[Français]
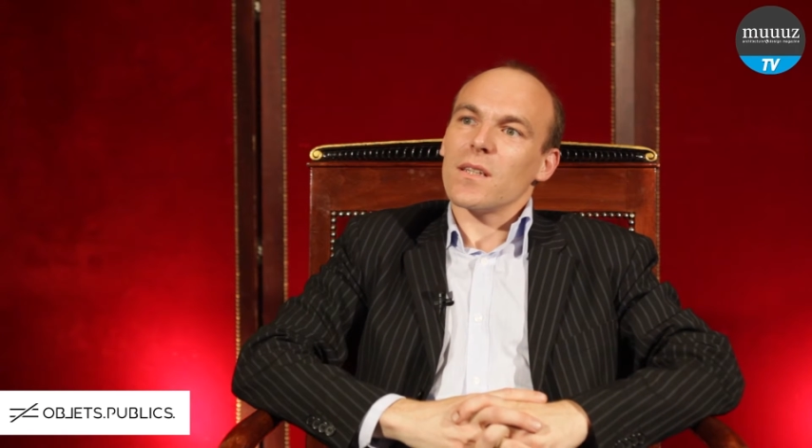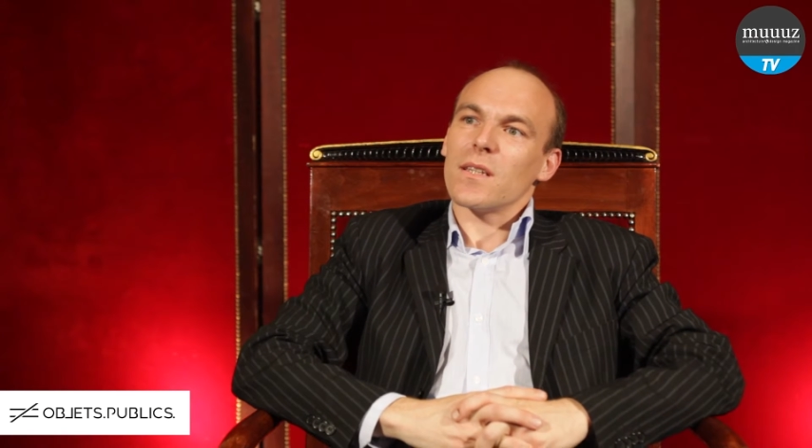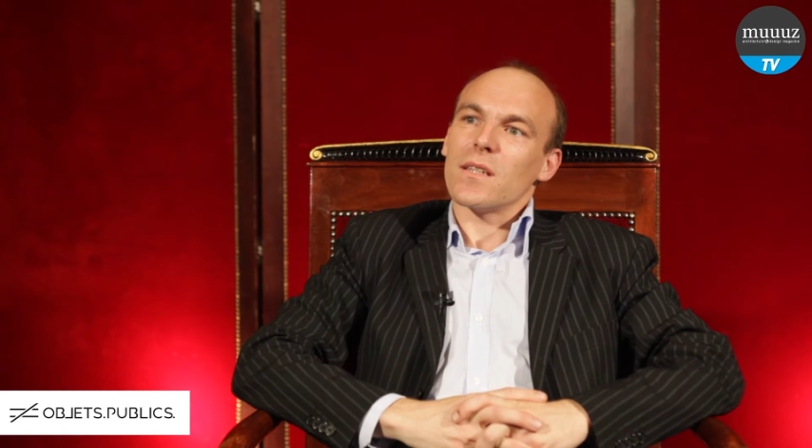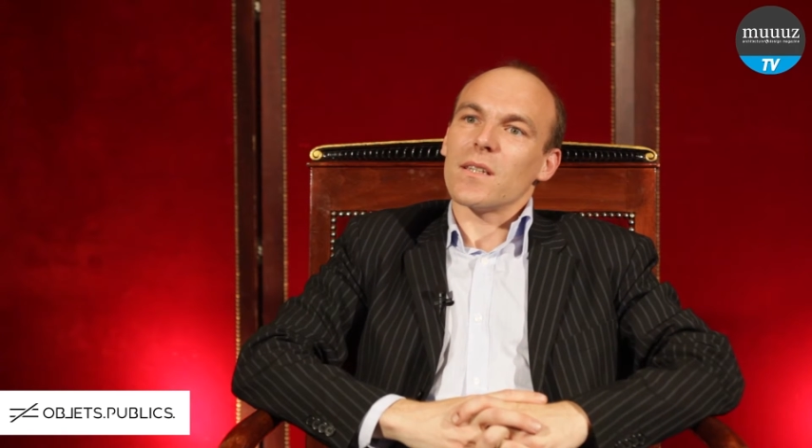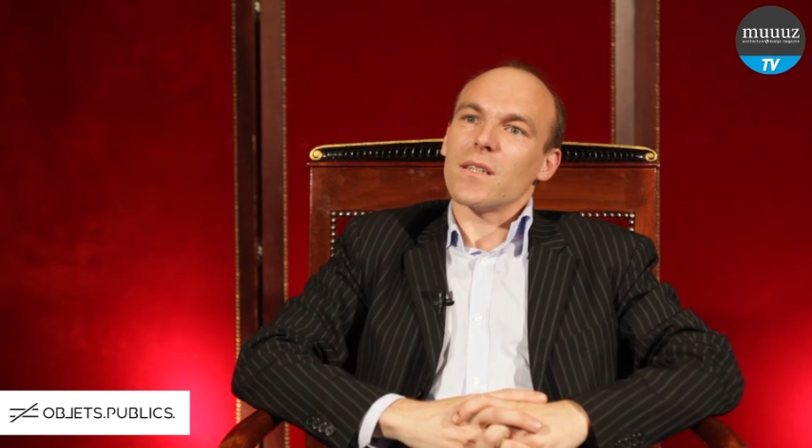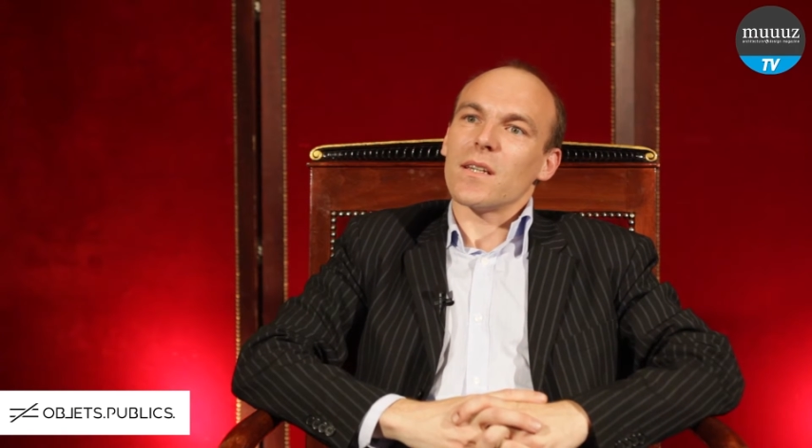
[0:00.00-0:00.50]

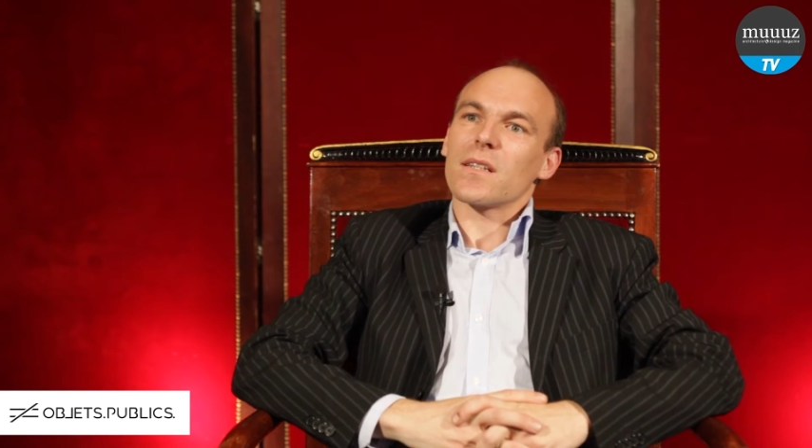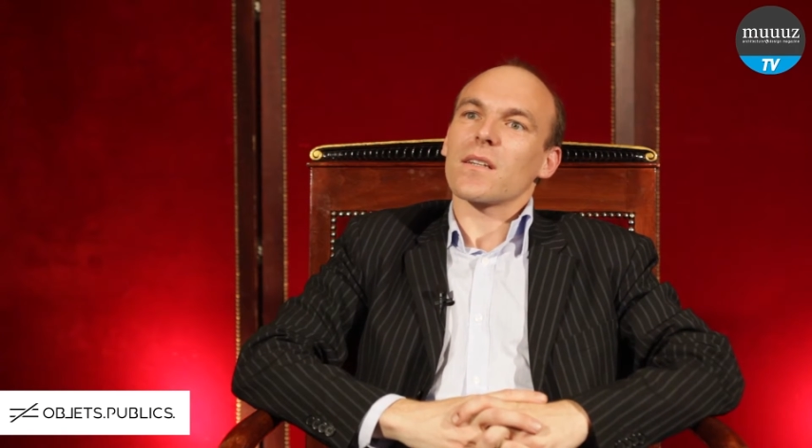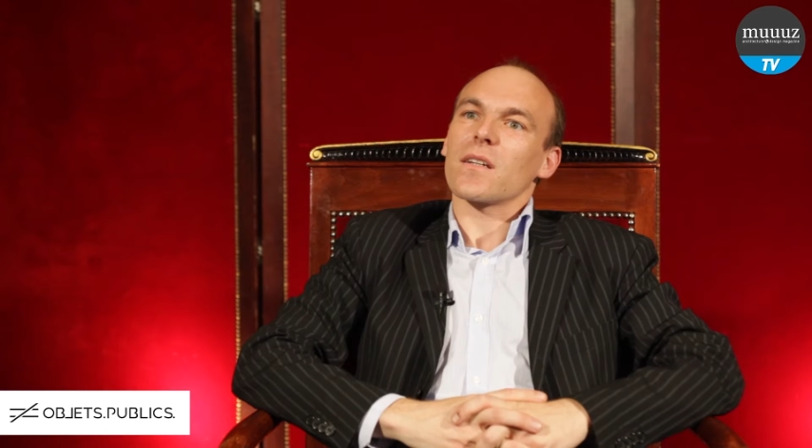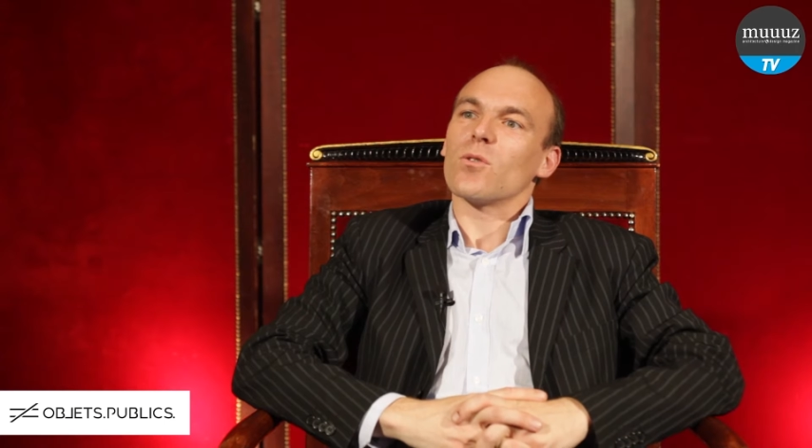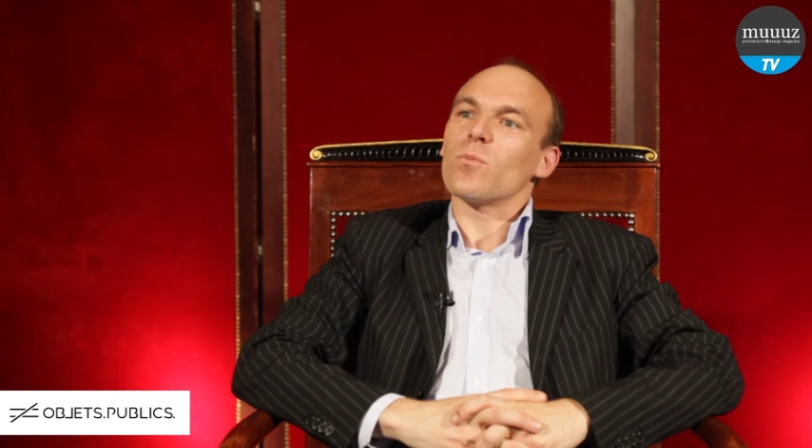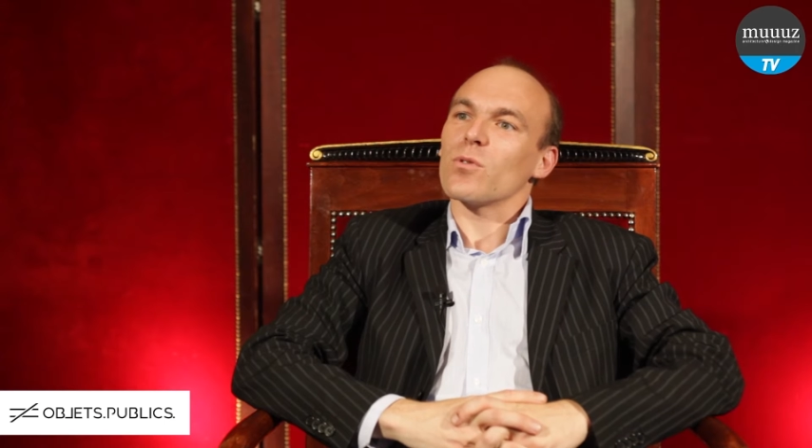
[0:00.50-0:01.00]
et être
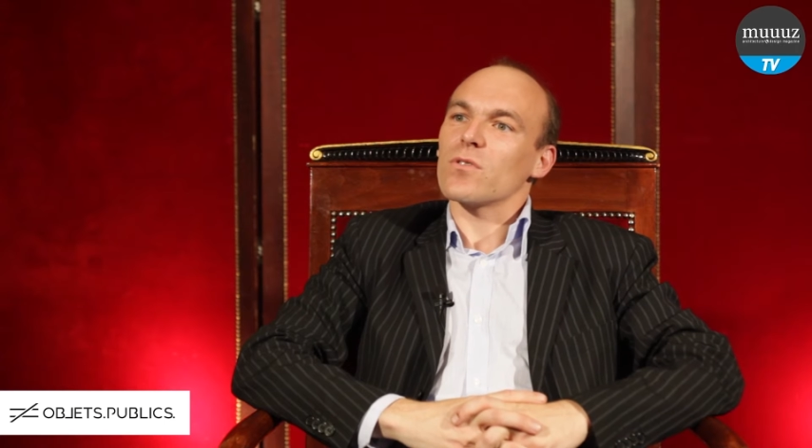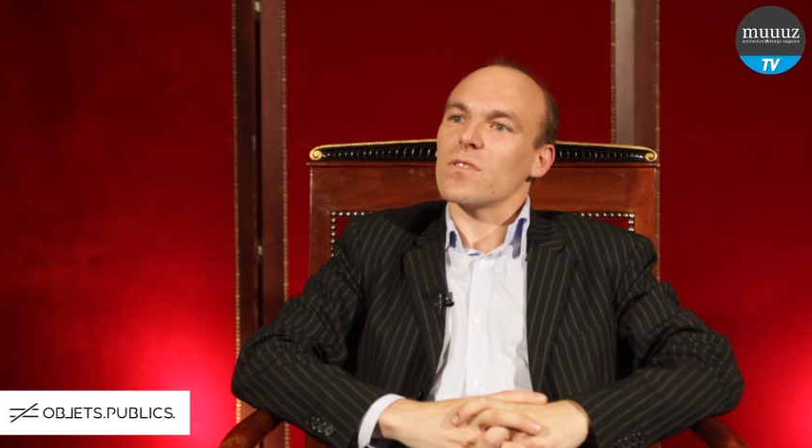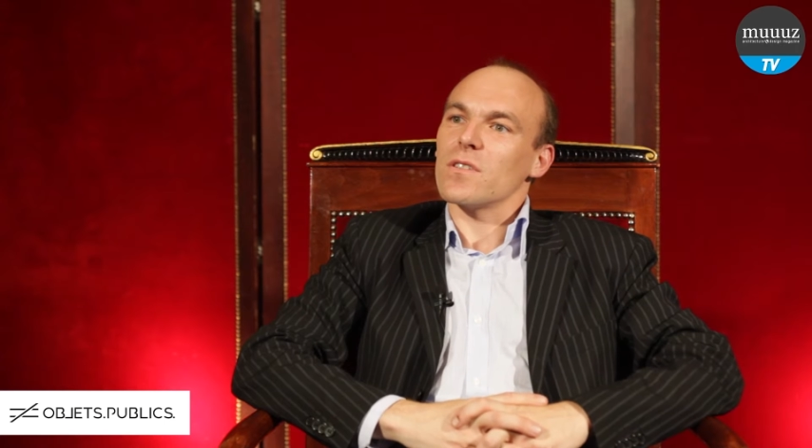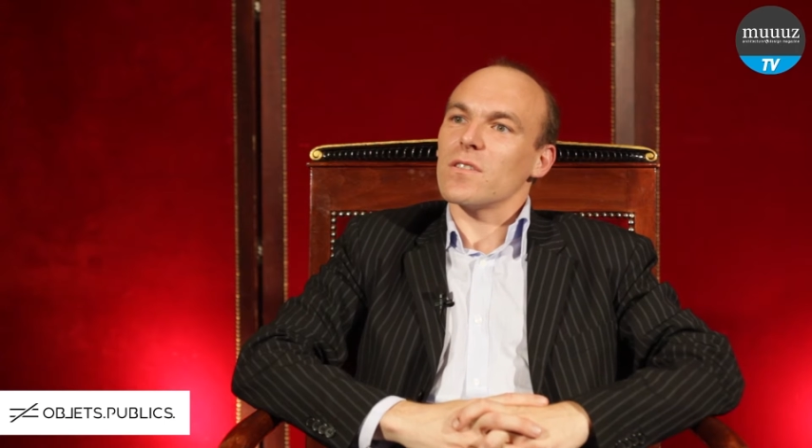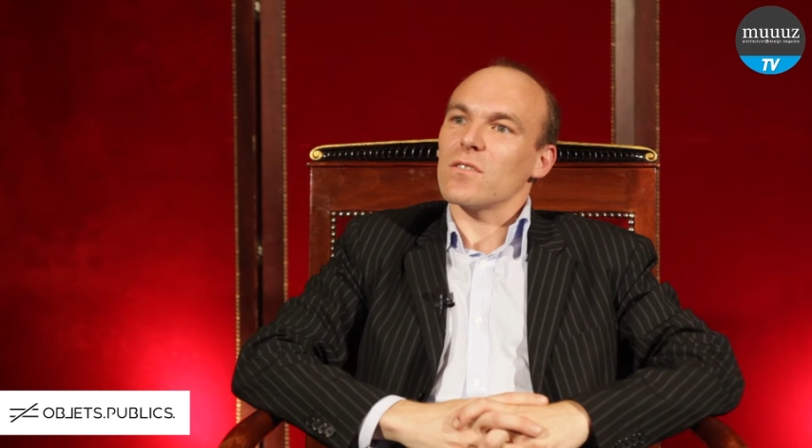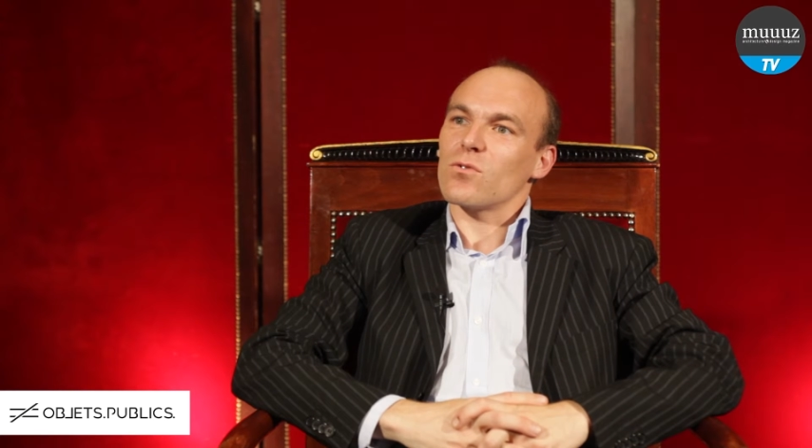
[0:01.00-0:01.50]
récompensé